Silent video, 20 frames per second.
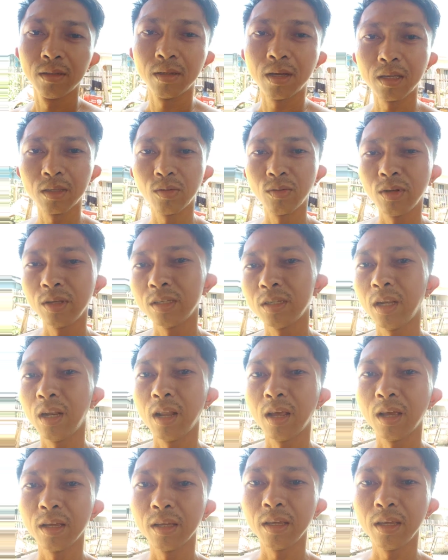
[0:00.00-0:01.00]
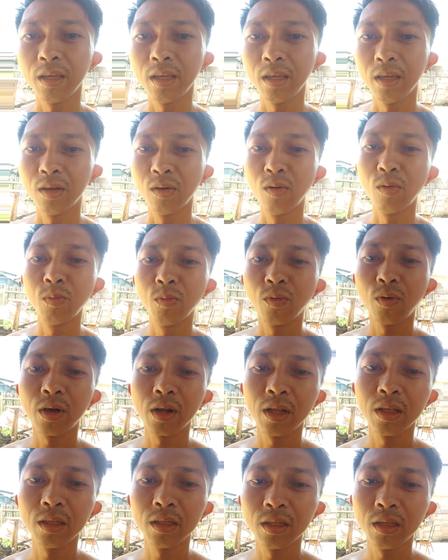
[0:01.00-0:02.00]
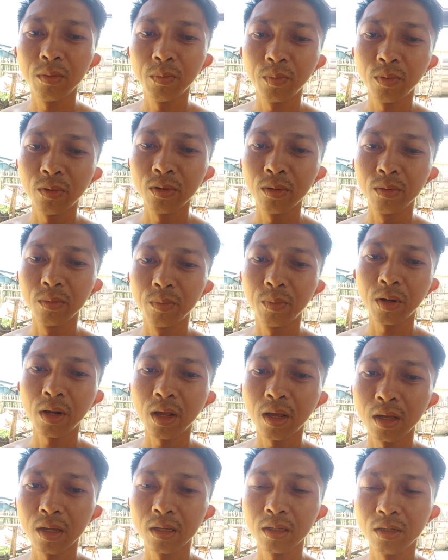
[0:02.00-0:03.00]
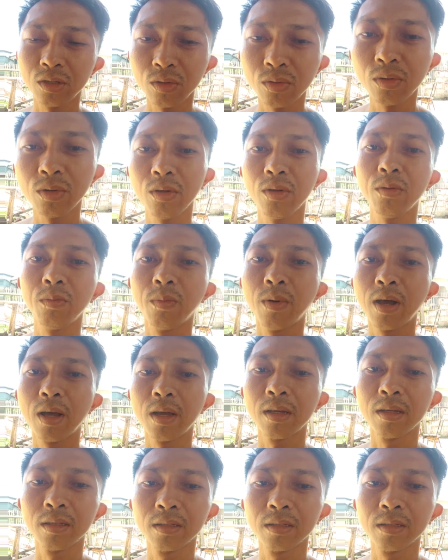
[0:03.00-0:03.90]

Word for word: ato ni silang i home quarantine pod para sure gyud ba